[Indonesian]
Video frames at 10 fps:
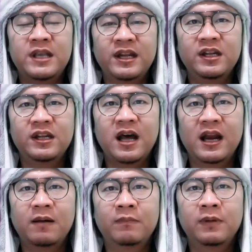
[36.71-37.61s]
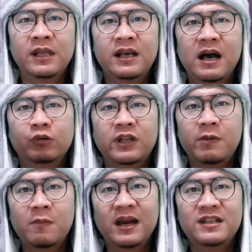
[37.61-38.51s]
Jadi di dalam Liga
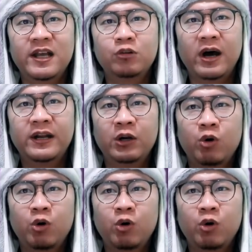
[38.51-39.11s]
Utama Malaysia itu ada